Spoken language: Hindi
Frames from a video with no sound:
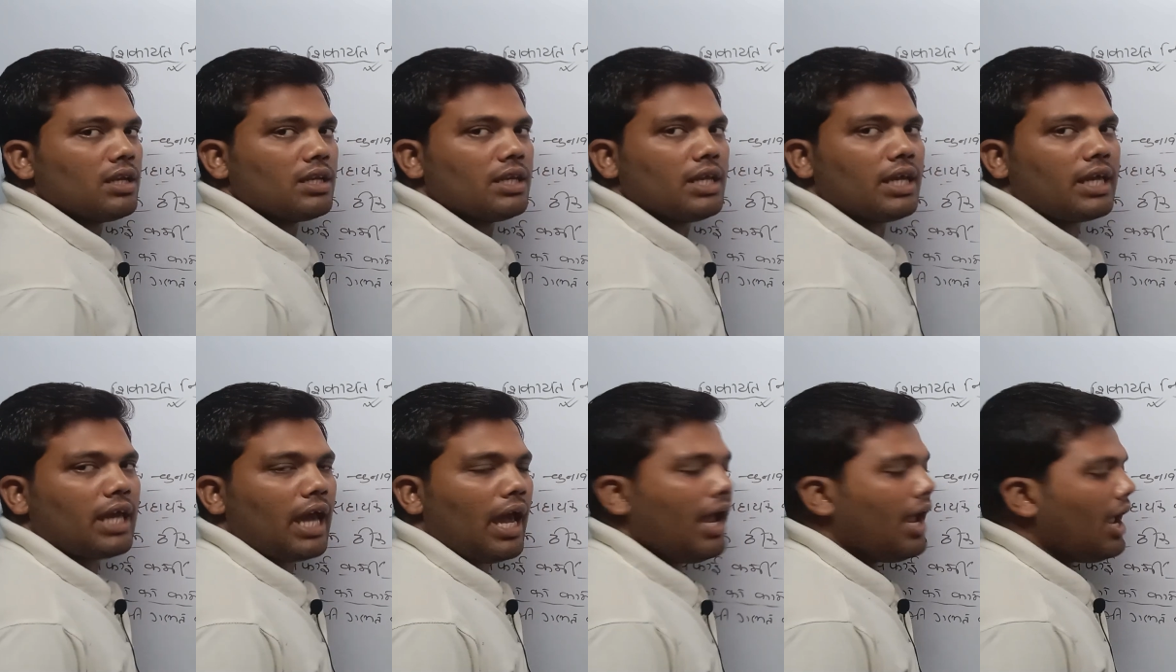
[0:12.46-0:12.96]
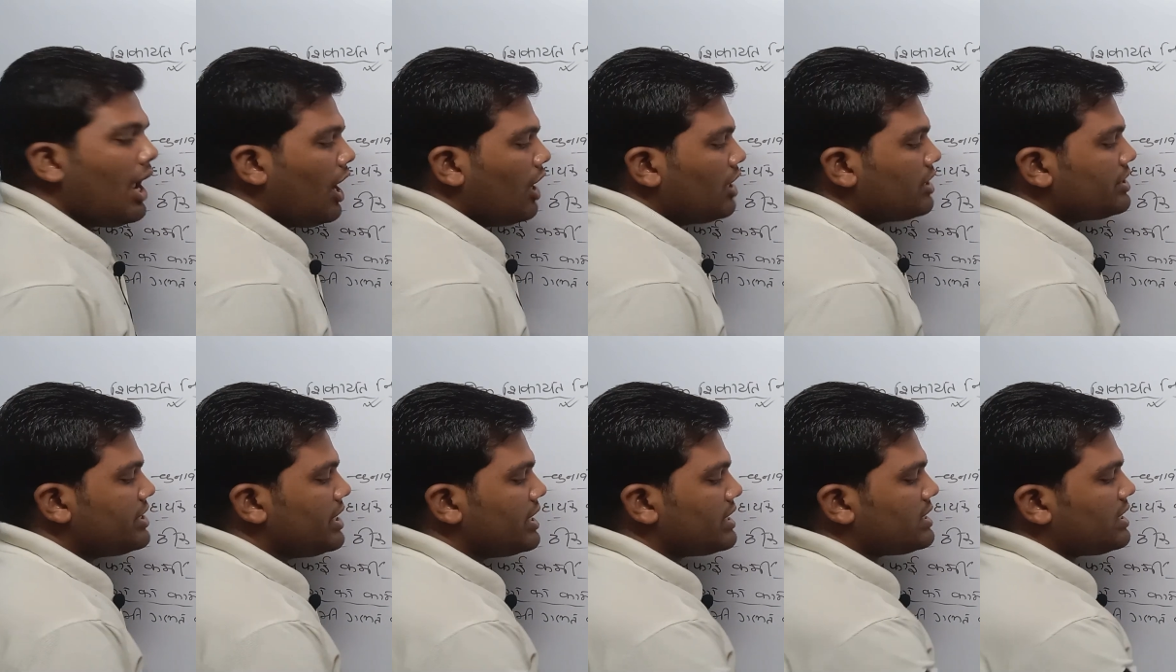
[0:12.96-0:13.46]
ठीक है
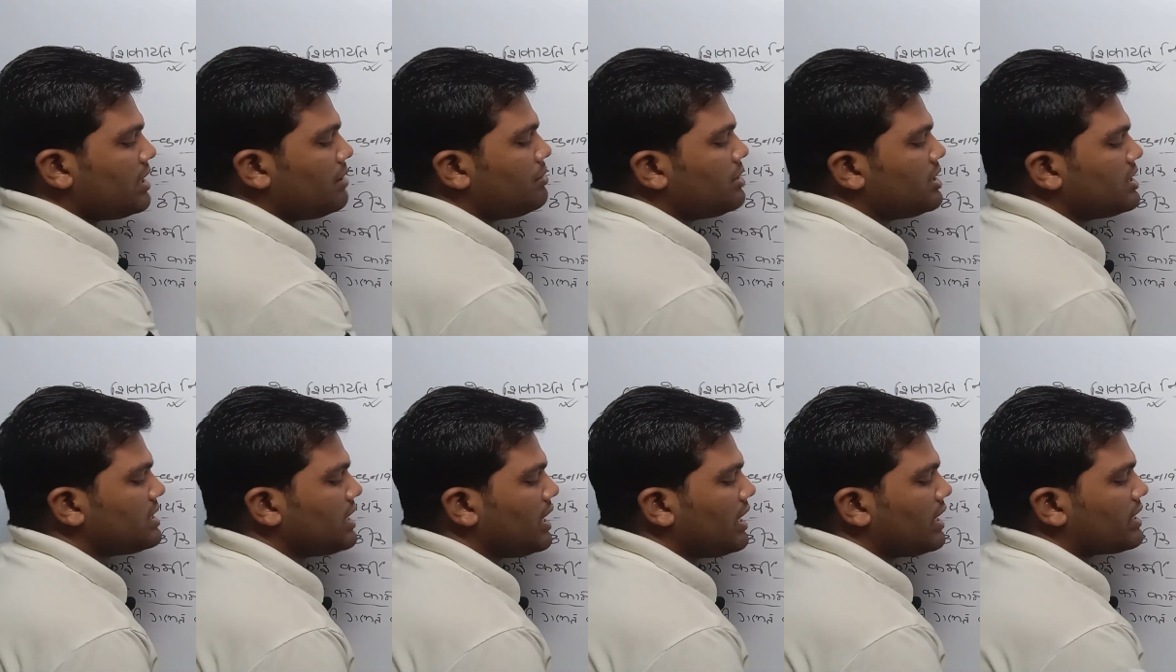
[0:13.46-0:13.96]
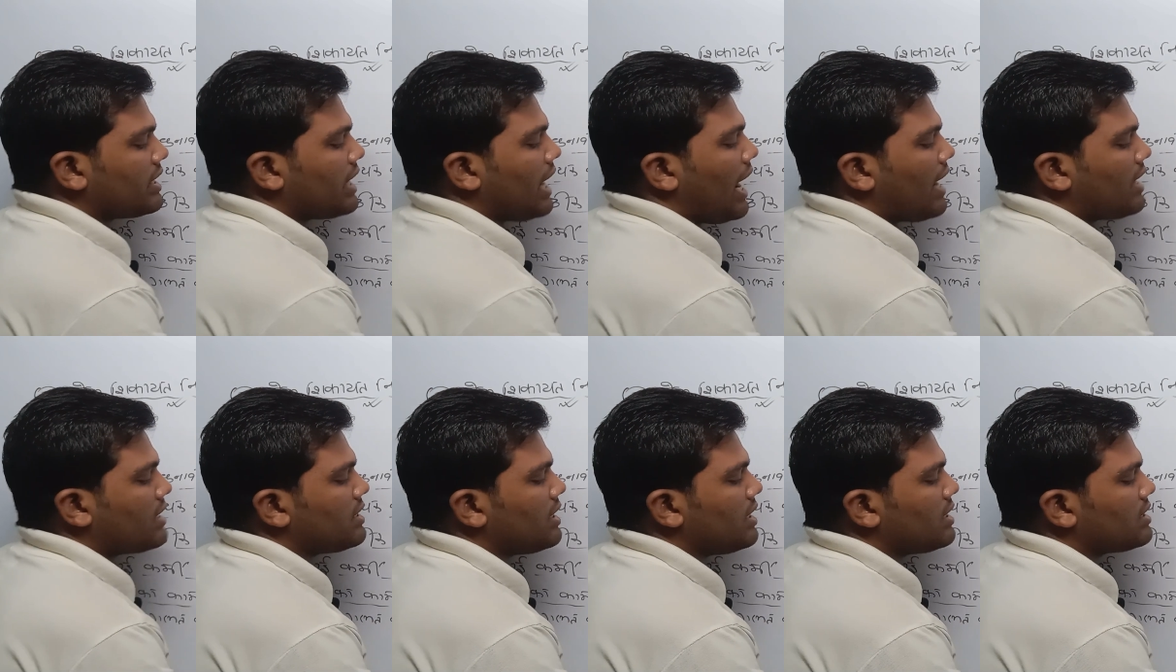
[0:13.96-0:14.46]
जेसीबी से
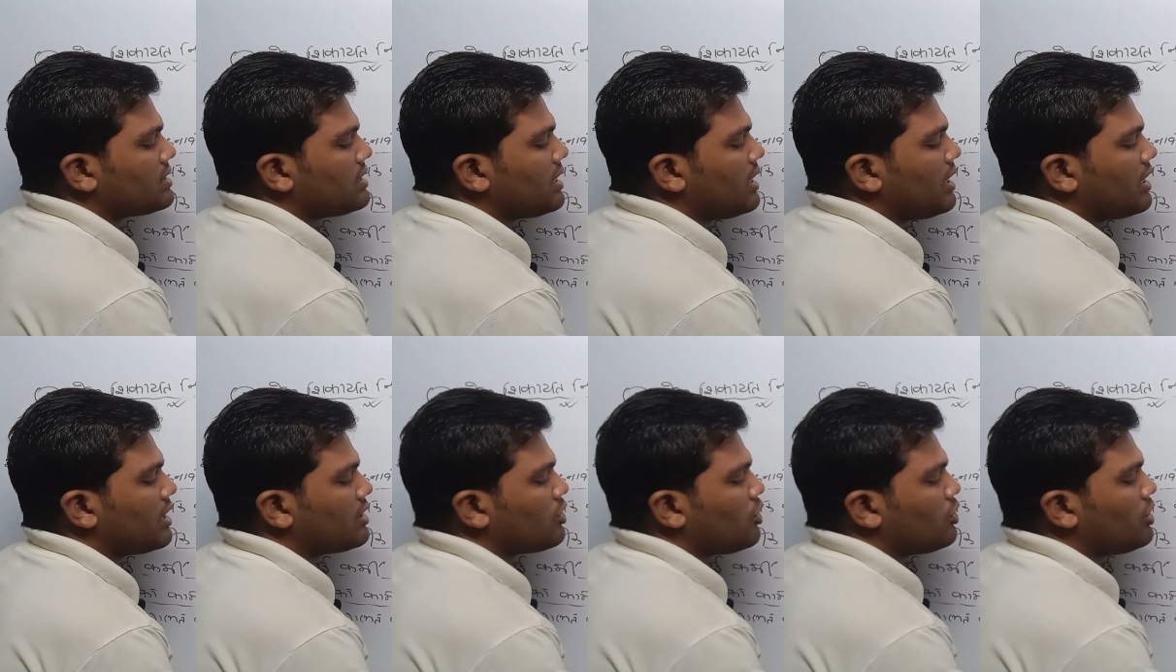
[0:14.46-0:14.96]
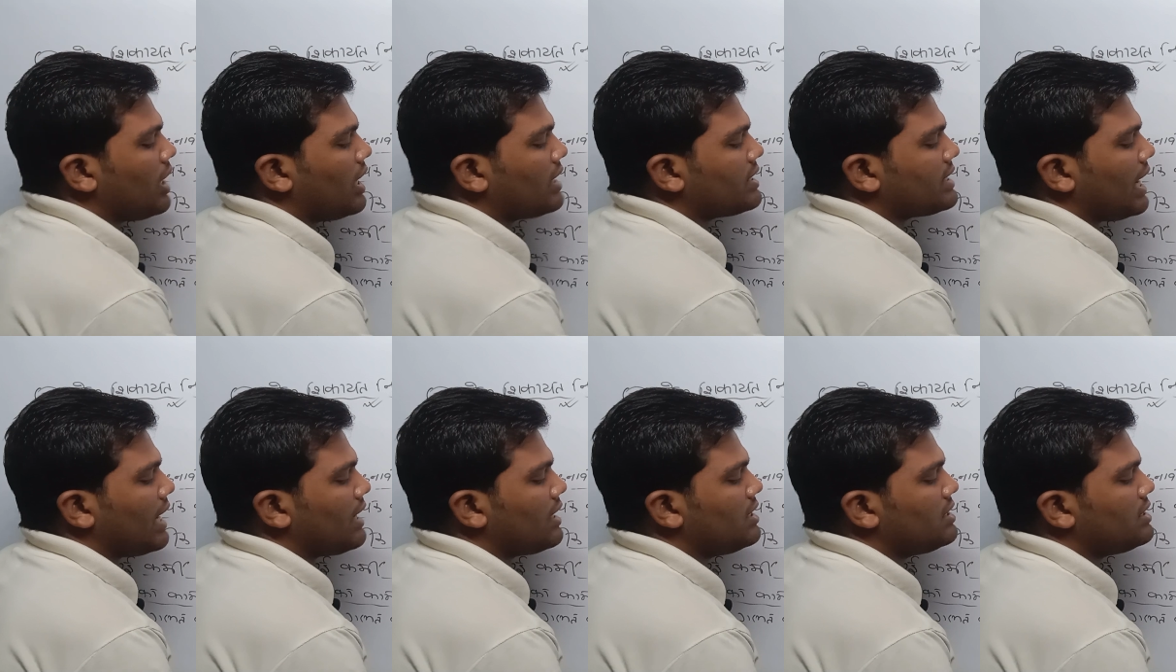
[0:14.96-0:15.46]
ट्रैक्टर से तो यह
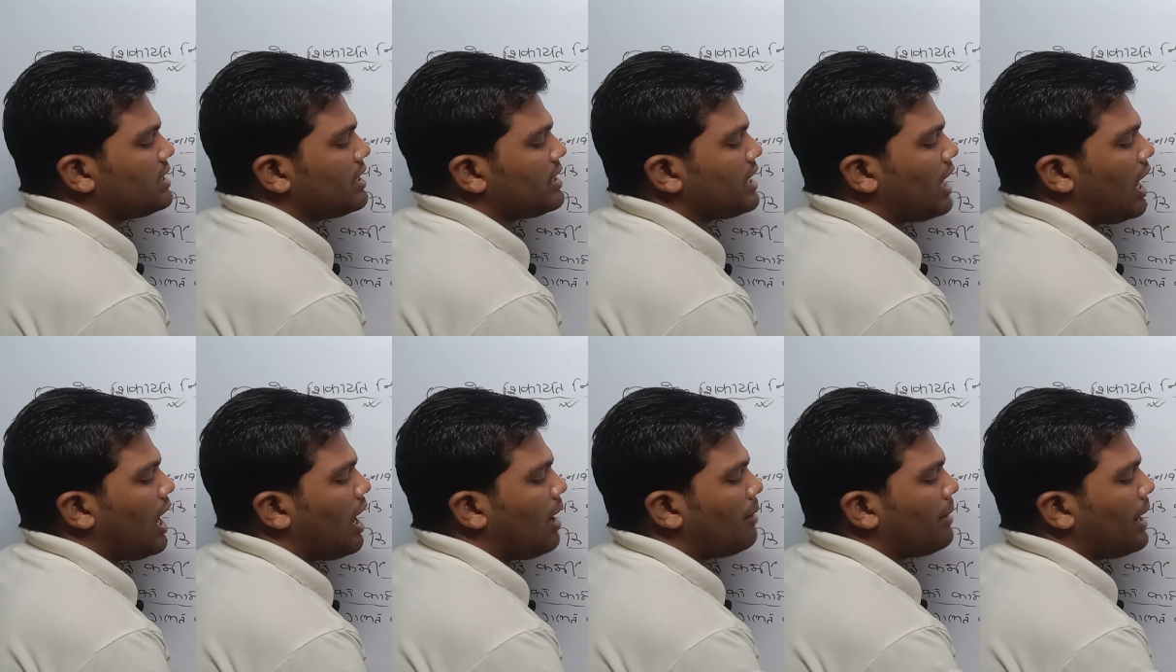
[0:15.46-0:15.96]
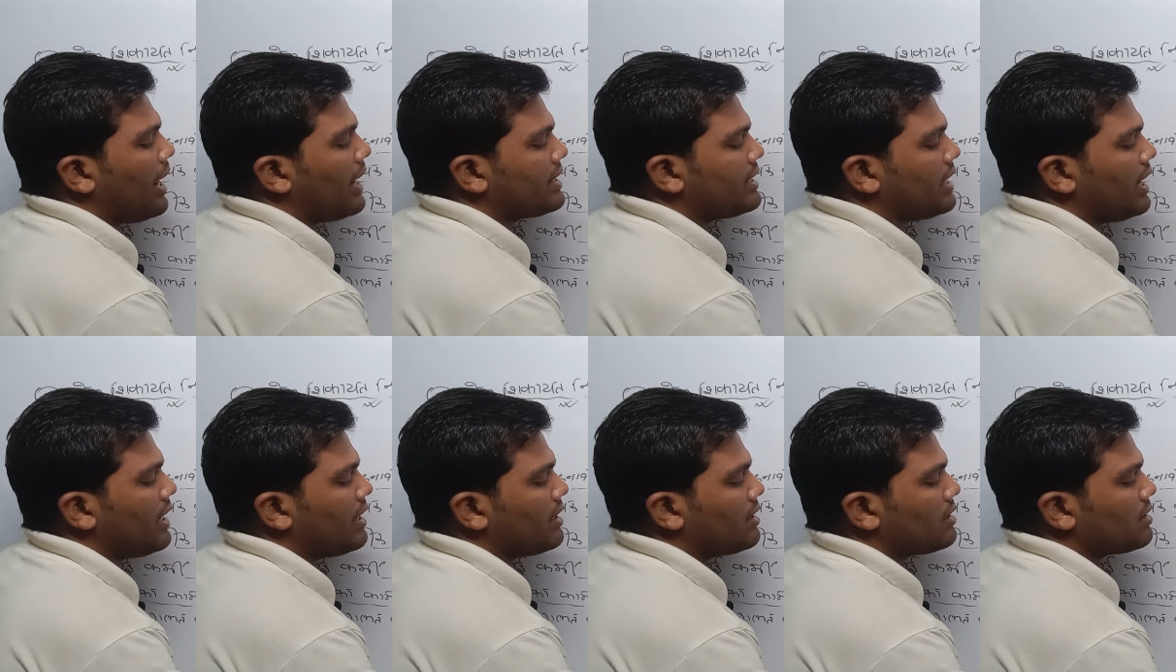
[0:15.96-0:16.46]
जान लीजिए यह अवैध
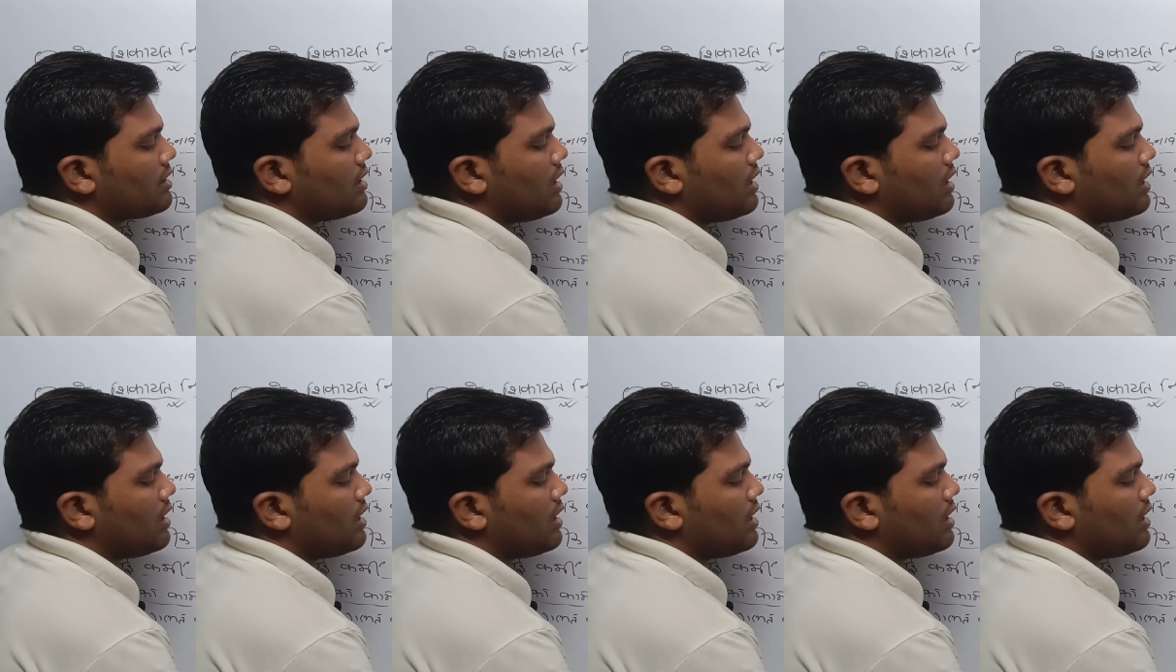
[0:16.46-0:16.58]
है